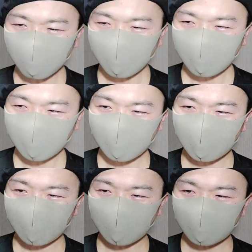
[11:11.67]
わ
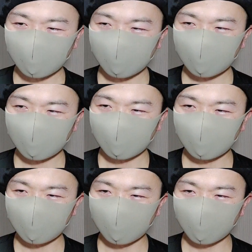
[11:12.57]
れ
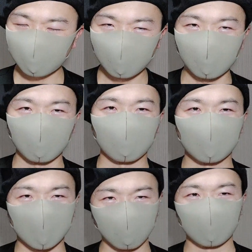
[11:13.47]
るようなこと
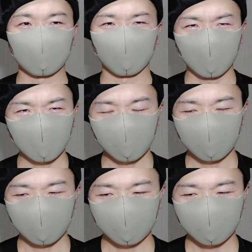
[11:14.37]
しちゃうんですよね。